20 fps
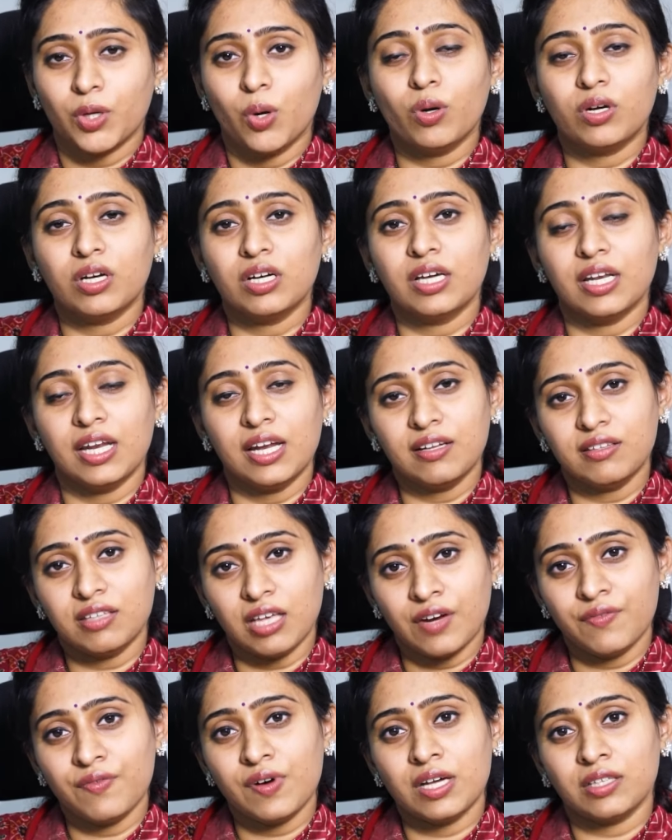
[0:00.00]
ఒక గ్రేడ్
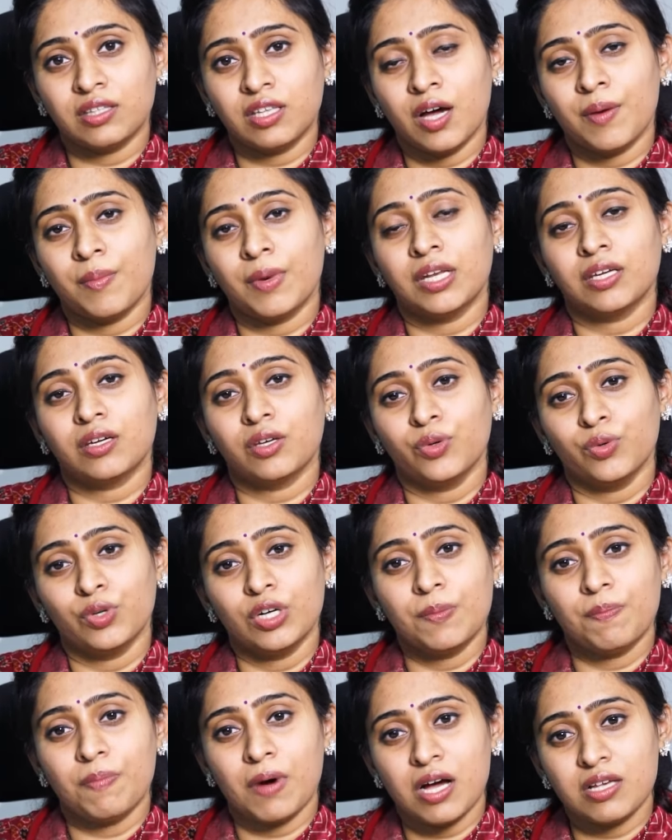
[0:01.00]
తర్వాత మనకు
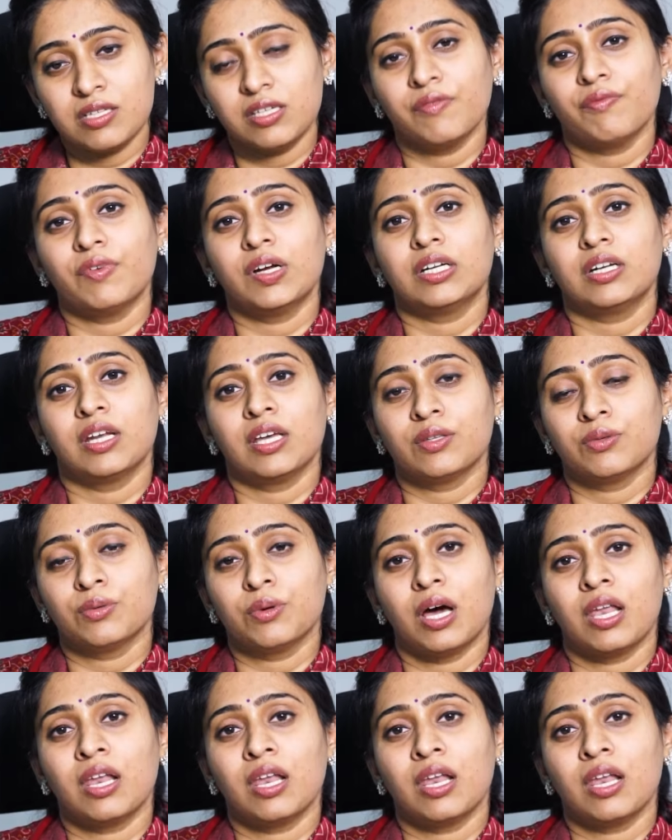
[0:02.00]
యూరిన్ పాస్ అవ్వట్లేదు